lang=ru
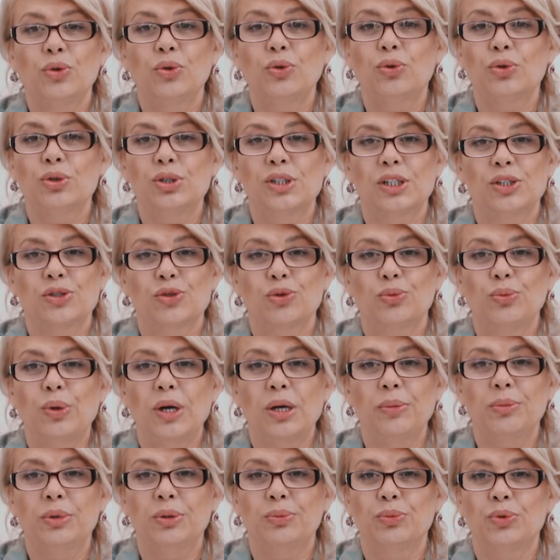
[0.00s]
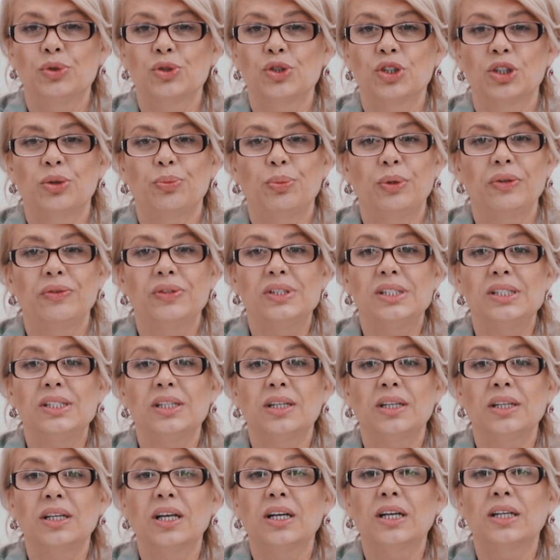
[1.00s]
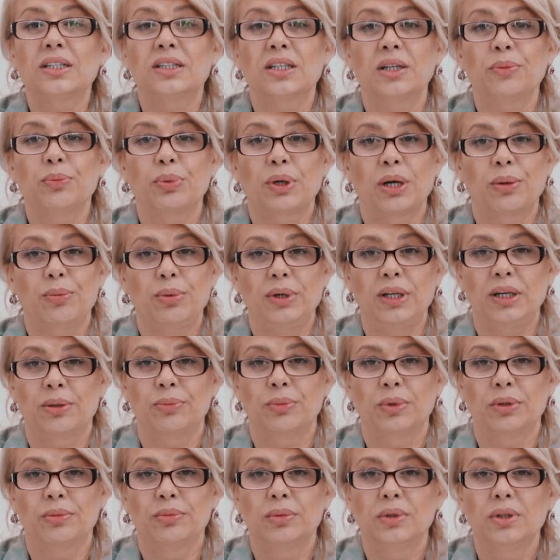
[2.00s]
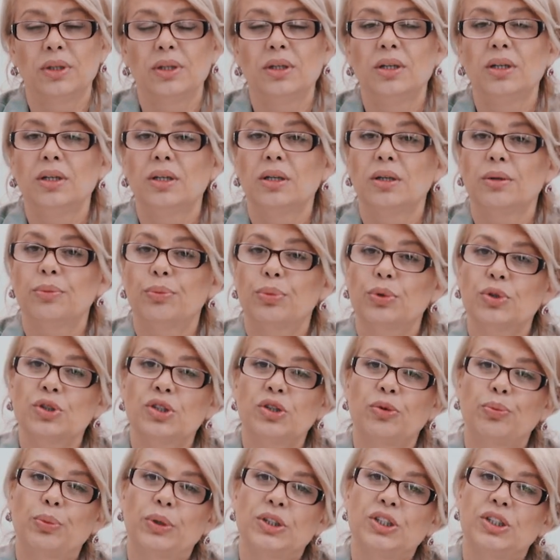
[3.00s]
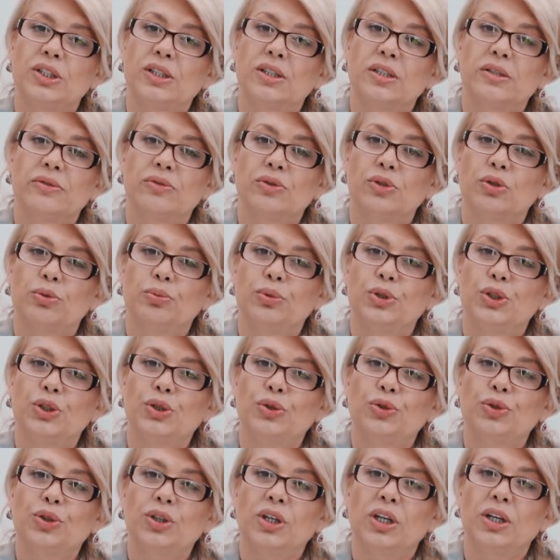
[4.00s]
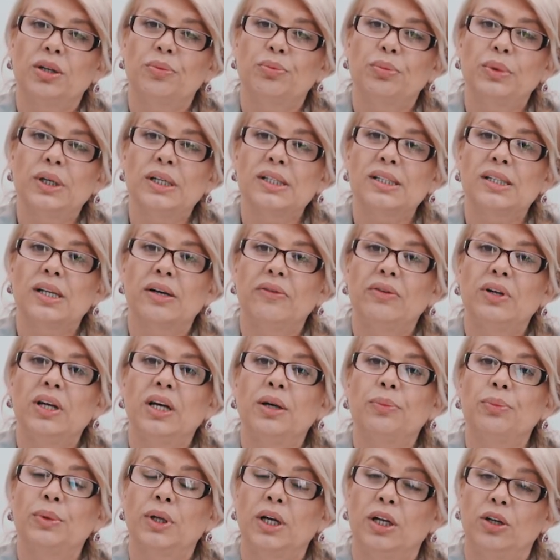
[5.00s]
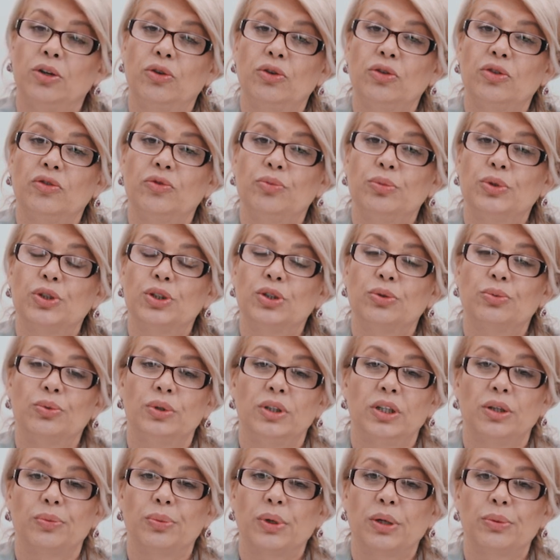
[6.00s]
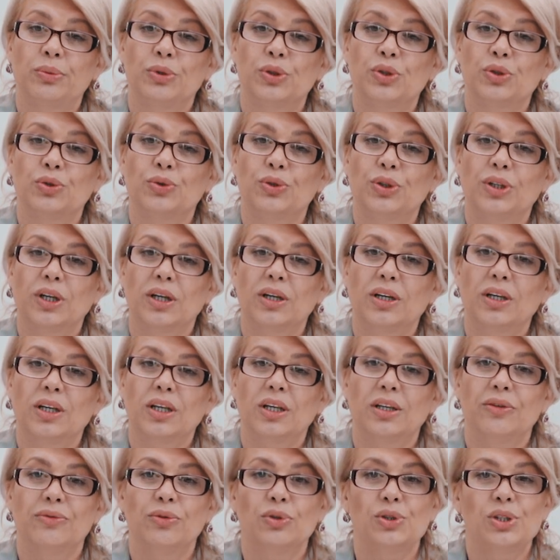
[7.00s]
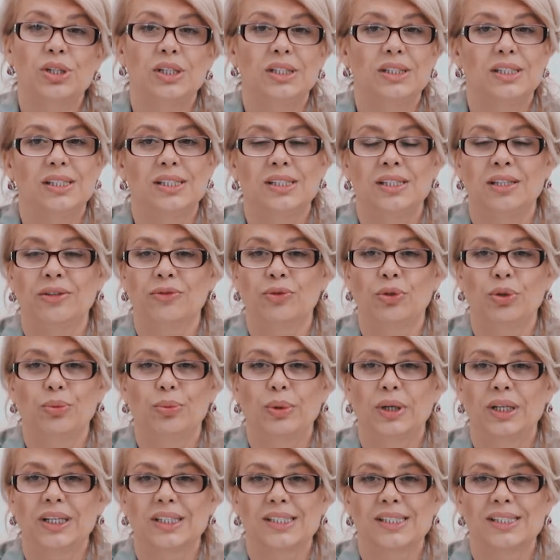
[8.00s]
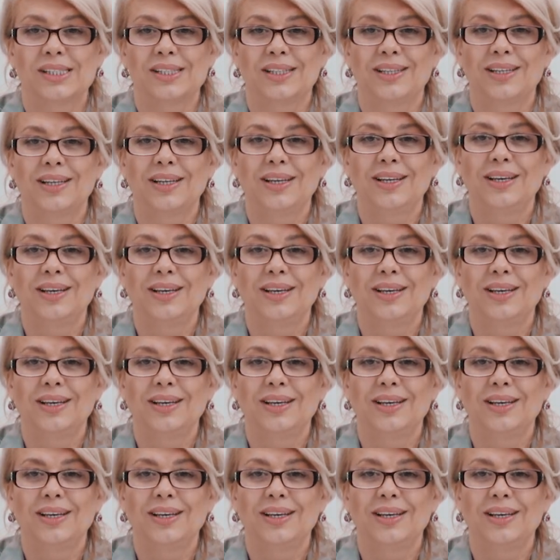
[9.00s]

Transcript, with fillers: уход за зубами может привести к некоторым проблемам. Просто почистив зубы щеткой, мы оставляем налет в межзубных промежутках и возле десневой борозды.